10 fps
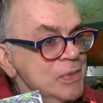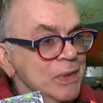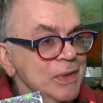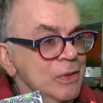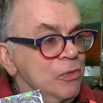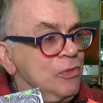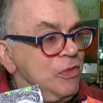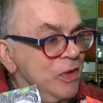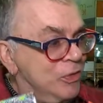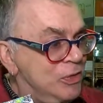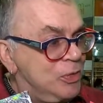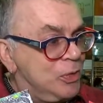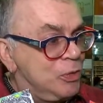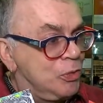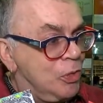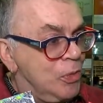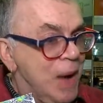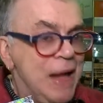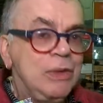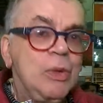mas mantendo vivo o espírito do
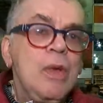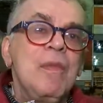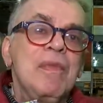Lobato,